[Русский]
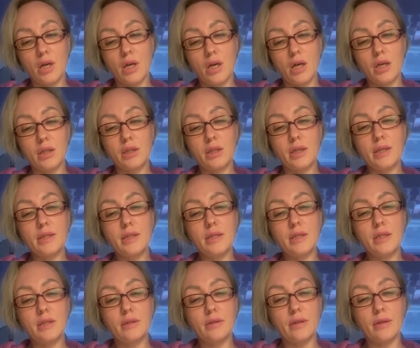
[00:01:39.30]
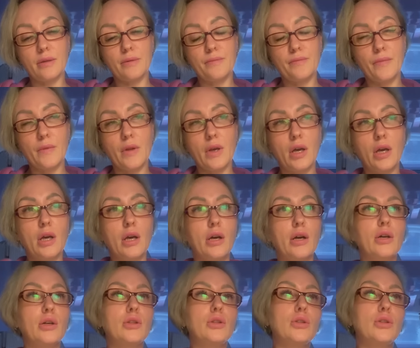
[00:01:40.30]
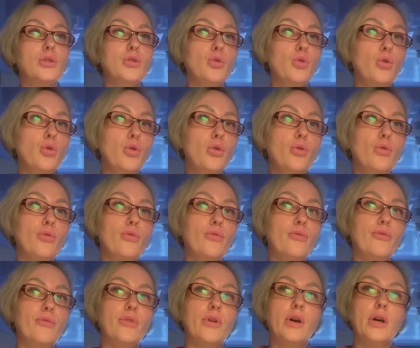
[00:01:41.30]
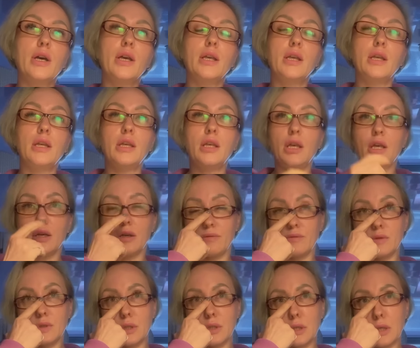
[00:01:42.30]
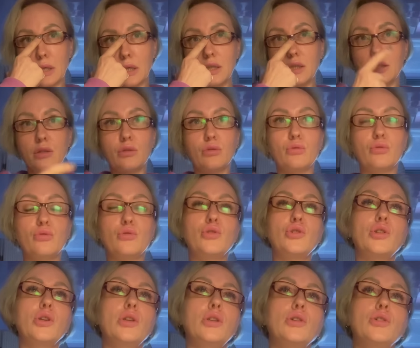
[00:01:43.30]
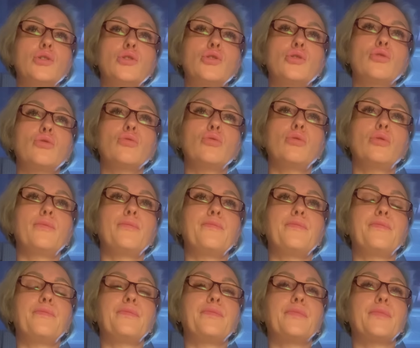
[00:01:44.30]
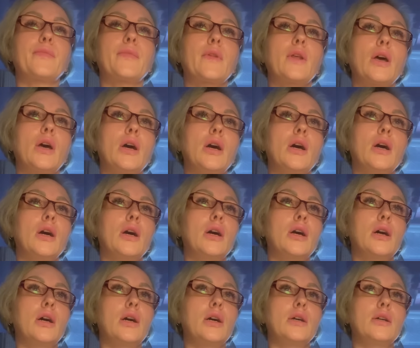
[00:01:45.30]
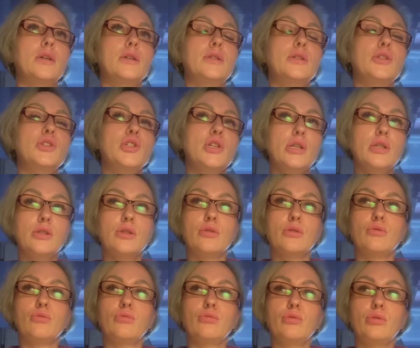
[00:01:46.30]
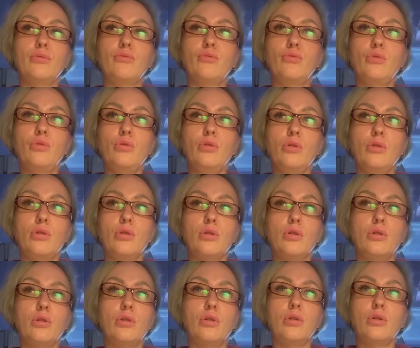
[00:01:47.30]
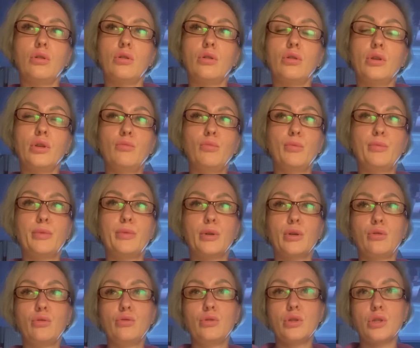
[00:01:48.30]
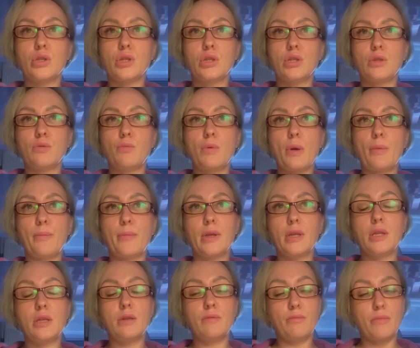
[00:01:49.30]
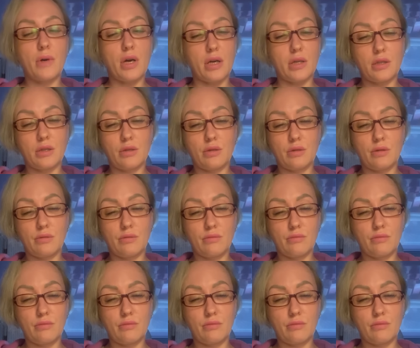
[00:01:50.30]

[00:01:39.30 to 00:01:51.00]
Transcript: откатила. Новое. Вы знаете, такое ощущение, что сейчас у него, э, ему приходится себя поднимать